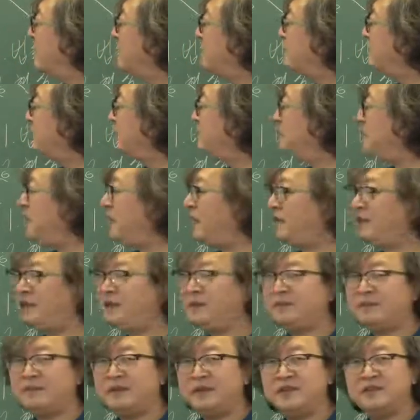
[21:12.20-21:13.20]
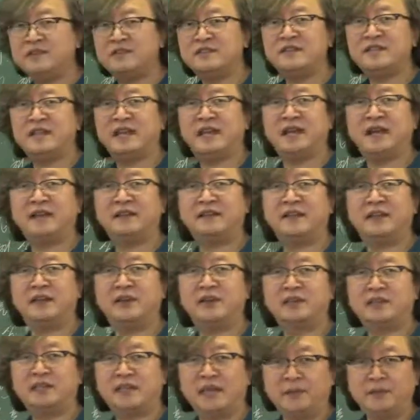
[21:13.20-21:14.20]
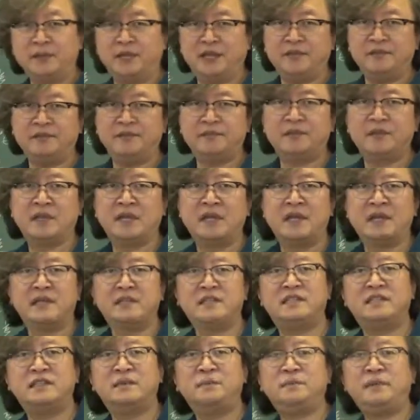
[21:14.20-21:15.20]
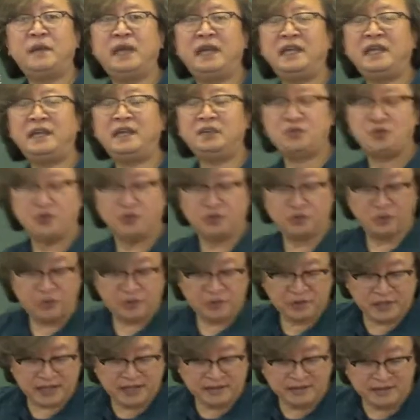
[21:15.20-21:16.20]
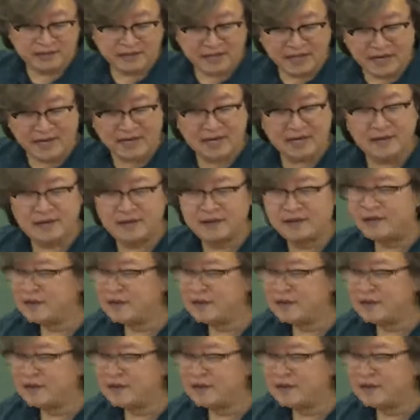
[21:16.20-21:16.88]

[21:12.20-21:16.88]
집행이 면제가 되었다면 집행이 종료된 날,